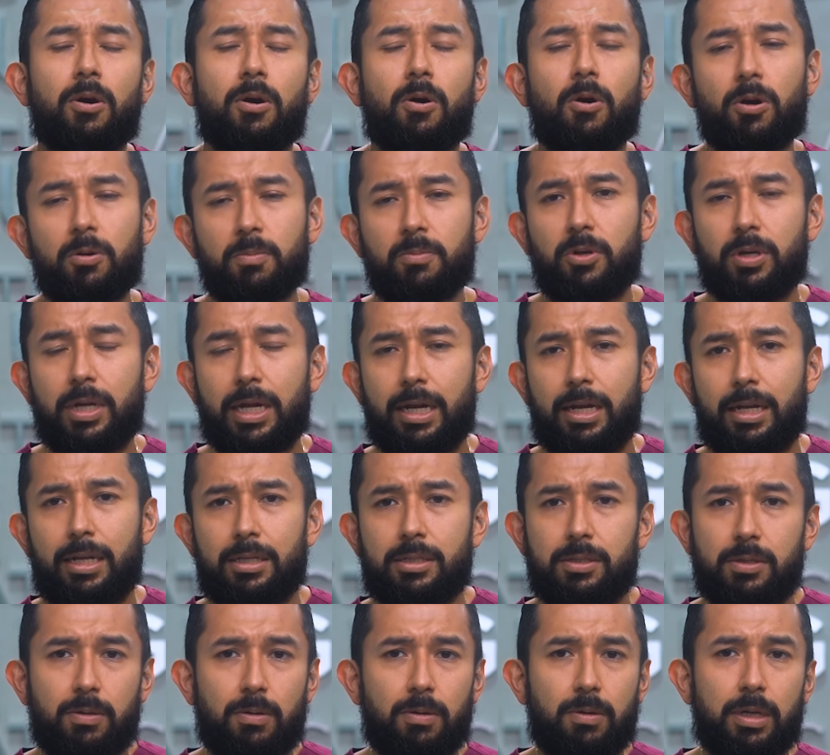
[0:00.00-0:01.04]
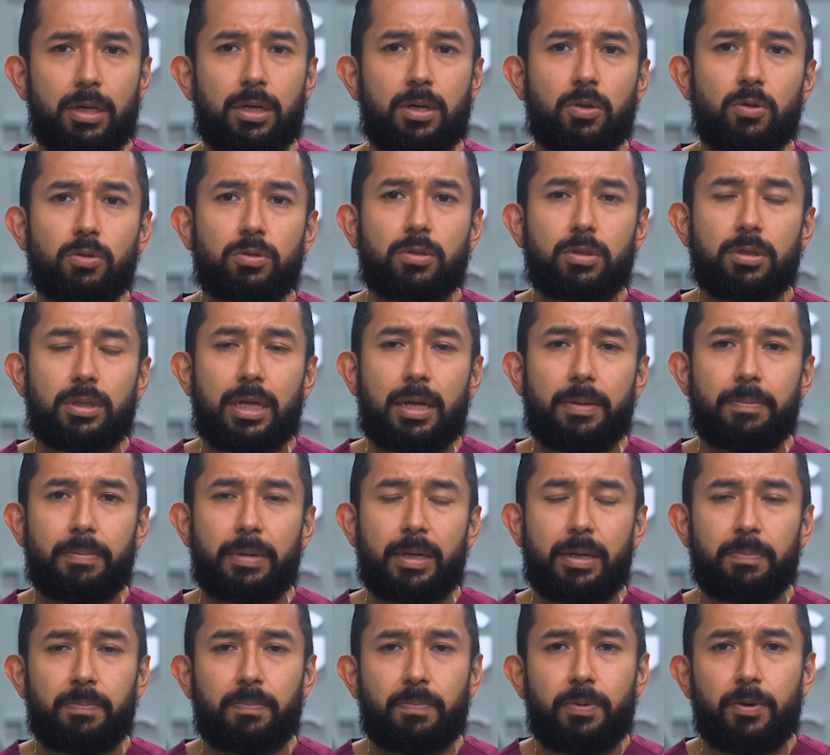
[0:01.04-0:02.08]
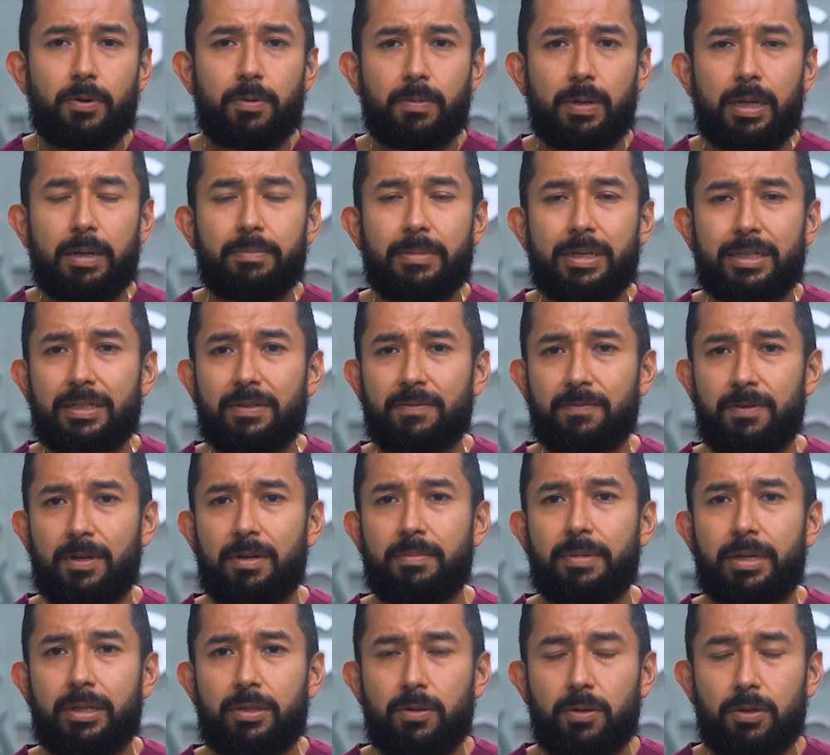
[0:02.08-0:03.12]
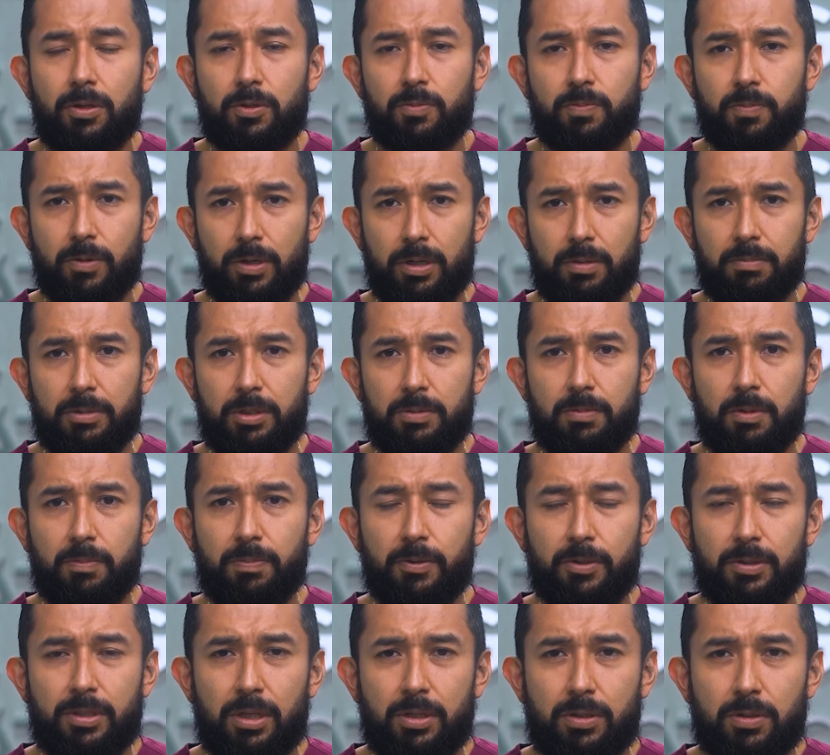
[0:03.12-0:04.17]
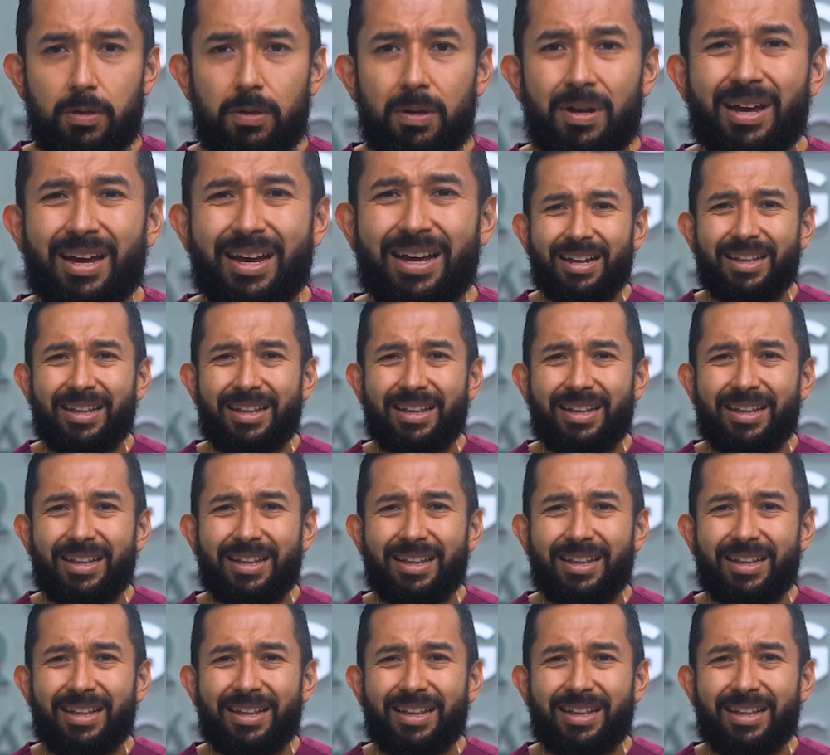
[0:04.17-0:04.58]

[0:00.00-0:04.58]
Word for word: hormonales o incluso también problemas inflamatorios por el mismo proceso